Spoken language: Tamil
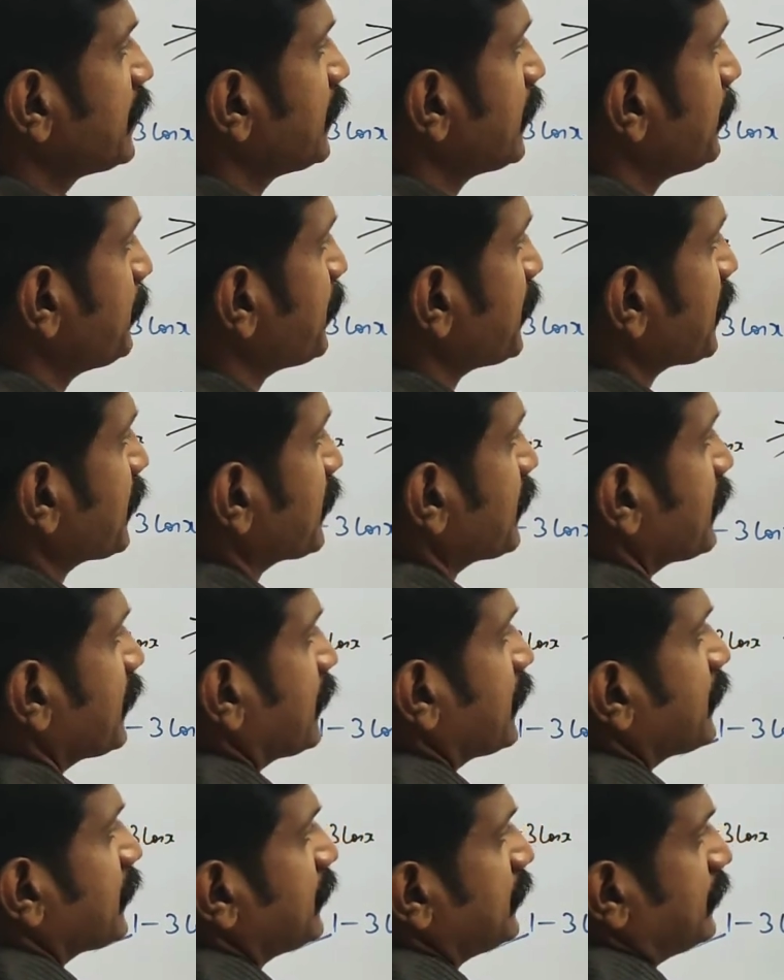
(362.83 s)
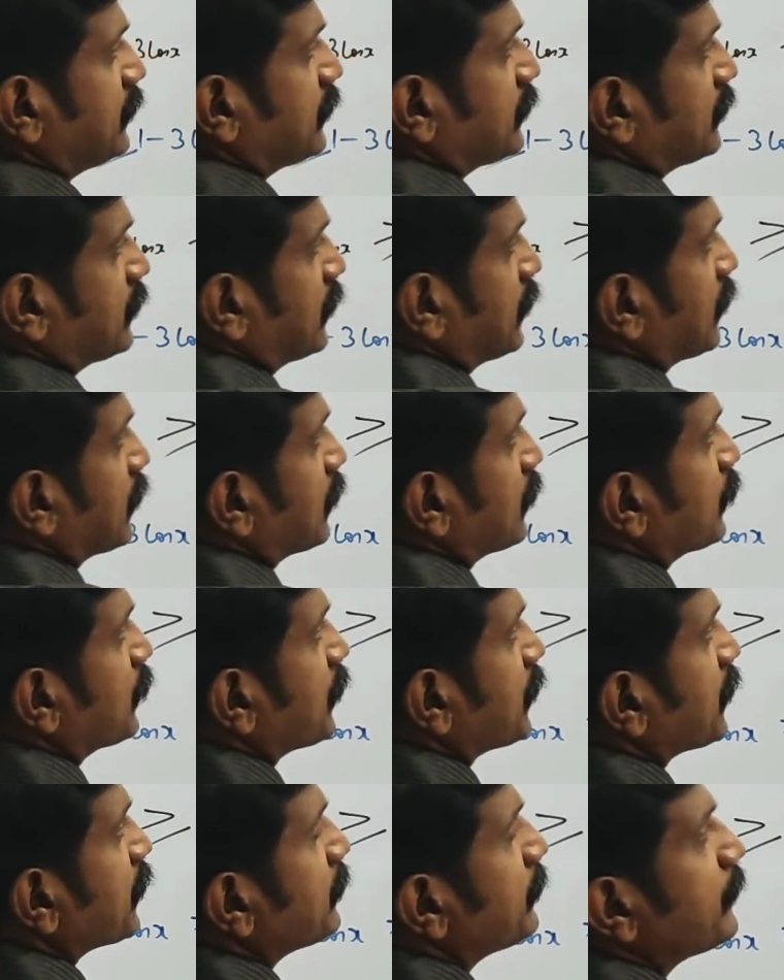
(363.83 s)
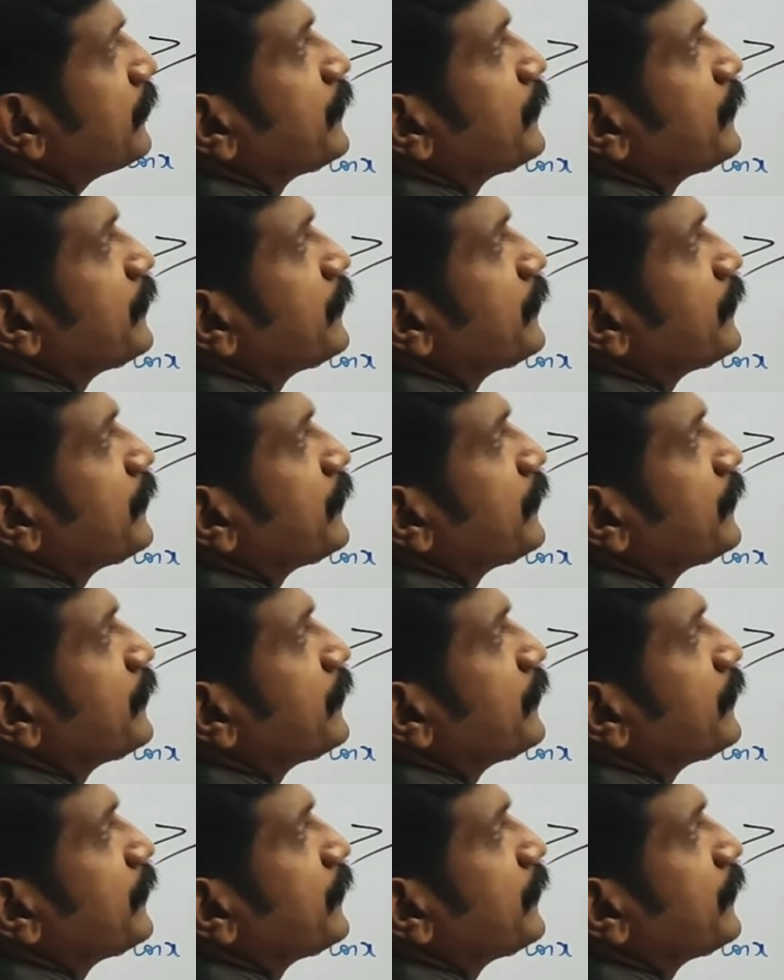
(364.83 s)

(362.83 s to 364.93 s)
ரெண்டாக பிரிக்கிறேன் நான் நல்லா கவனிங்க